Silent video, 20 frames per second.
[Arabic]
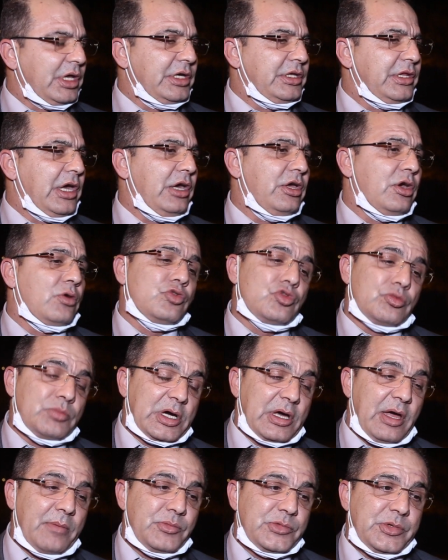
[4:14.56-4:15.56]
الغذائيه
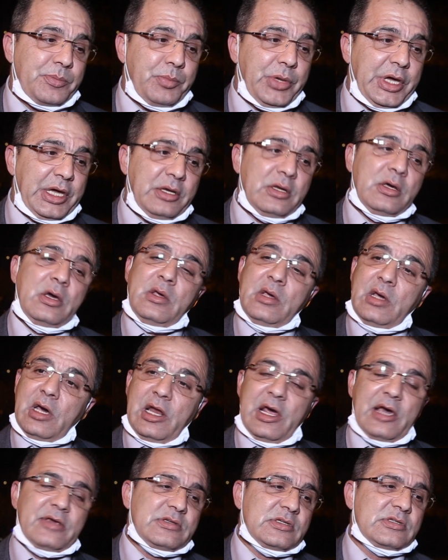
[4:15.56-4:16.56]
وانتم قاعد متبعين
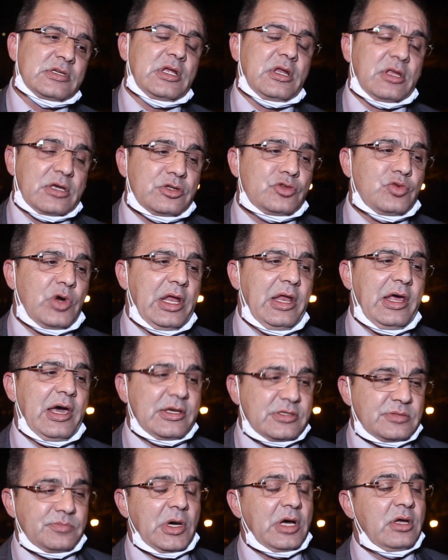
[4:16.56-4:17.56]
على اساس خلقت واحد
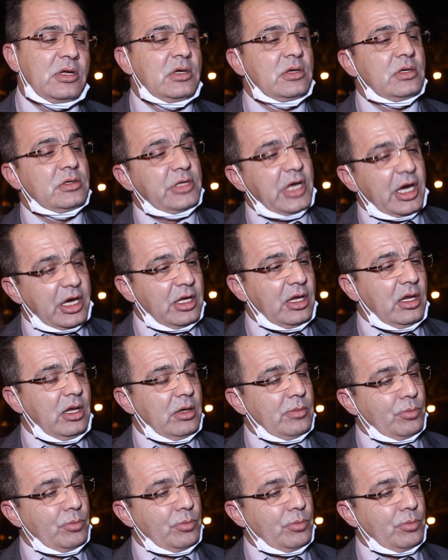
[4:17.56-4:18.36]
الازمه داخل